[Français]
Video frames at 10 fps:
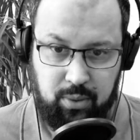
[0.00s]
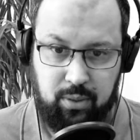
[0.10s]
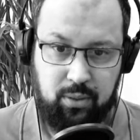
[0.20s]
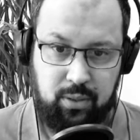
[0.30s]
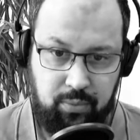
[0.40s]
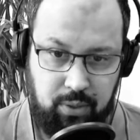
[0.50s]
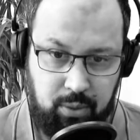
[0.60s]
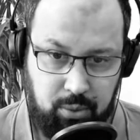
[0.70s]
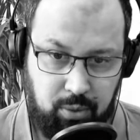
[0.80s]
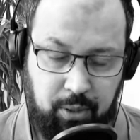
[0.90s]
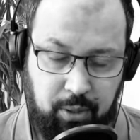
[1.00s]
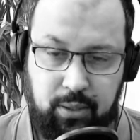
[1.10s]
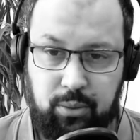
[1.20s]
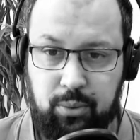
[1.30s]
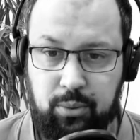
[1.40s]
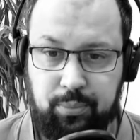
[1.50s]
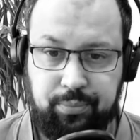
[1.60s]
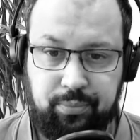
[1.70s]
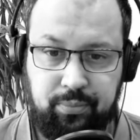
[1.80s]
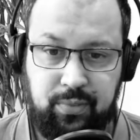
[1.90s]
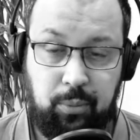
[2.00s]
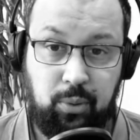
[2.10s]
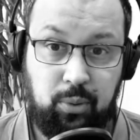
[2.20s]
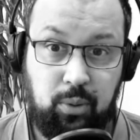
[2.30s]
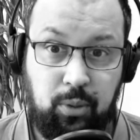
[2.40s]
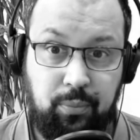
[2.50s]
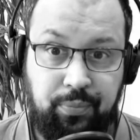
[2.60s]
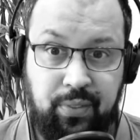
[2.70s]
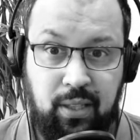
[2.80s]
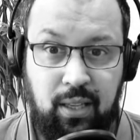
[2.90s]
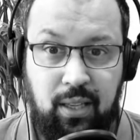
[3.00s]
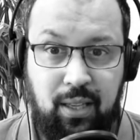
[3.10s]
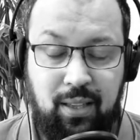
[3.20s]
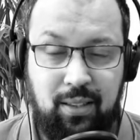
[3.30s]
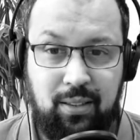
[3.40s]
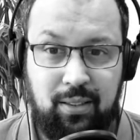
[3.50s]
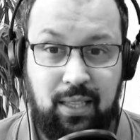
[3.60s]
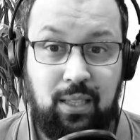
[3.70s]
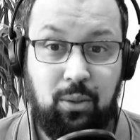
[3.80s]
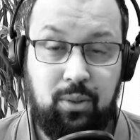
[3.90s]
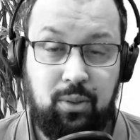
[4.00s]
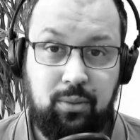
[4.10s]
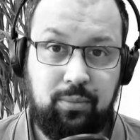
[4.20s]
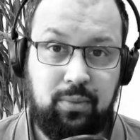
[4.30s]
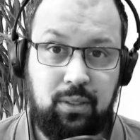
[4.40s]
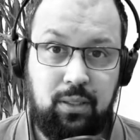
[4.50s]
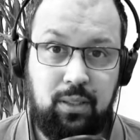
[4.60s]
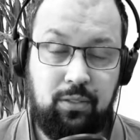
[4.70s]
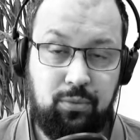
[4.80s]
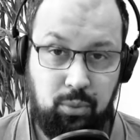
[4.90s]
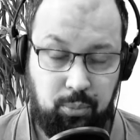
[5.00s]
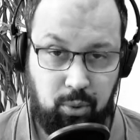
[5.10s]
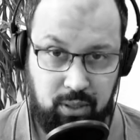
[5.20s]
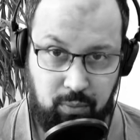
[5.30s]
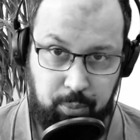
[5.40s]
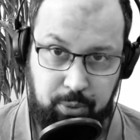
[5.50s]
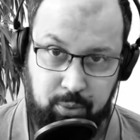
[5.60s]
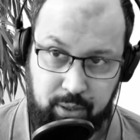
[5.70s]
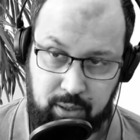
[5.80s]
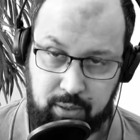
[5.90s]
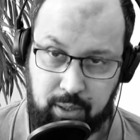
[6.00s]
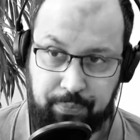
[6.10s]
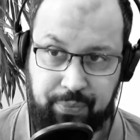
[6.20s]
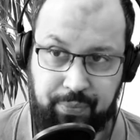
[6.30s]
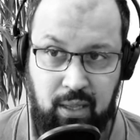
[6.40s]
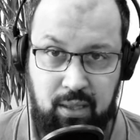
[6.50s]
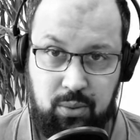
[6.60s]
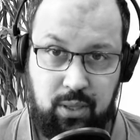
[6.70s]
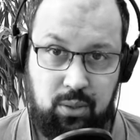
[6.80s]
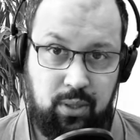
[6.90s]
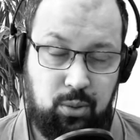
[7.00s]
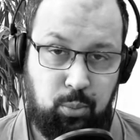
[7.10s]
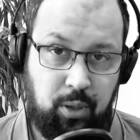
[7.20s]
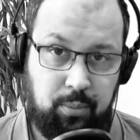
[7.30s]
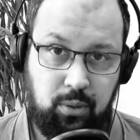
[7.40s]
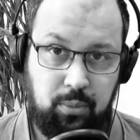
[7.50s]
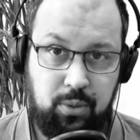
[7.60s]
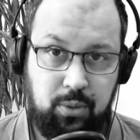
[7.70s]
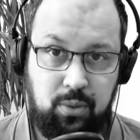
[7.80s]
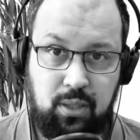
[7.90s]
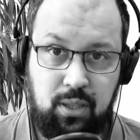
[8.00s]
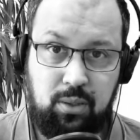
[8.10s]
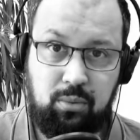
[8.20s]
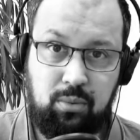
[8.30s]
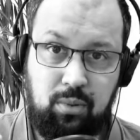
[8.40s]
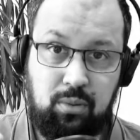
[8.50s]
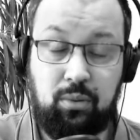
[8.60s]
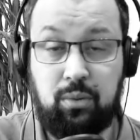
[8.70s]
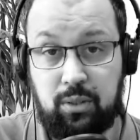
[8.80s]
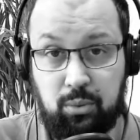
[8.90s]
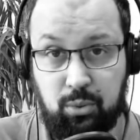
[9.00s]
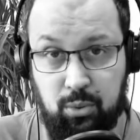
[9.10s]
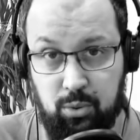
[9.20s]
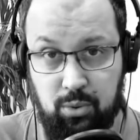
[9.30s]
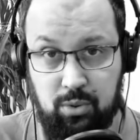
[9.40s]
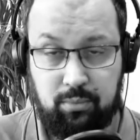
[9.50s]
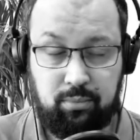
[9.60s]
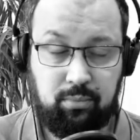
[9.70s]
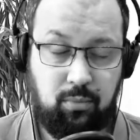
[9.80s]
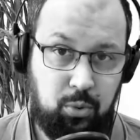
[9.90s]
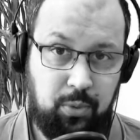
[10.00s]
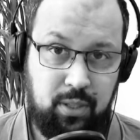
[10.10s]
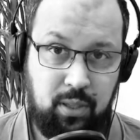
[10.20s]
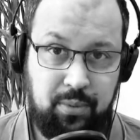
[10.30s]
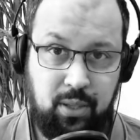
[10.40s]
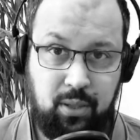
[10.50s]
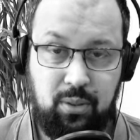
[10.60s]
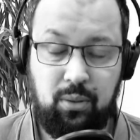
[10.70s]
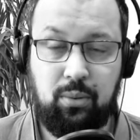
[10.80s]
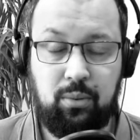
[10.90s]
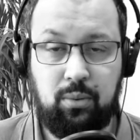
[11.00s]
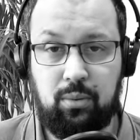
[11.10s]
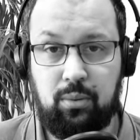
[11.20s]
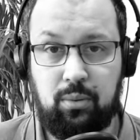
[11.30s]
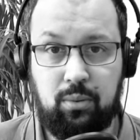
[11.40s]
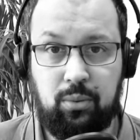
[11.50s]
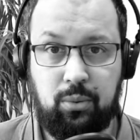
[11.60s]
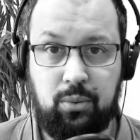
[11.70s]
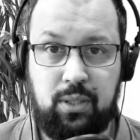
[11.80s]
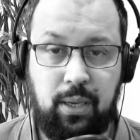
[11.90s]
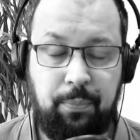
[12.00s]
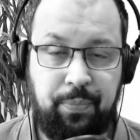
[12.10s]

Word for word: dans cette vidéo, je vais te parler de finalement comment, euh, quel est le temps qu'il faut pour développer ton activité. C'est une question qui est super importante parce que cette question de temps, le temps est une ressource, ou du moins c'est comme ça qu'on le, considère.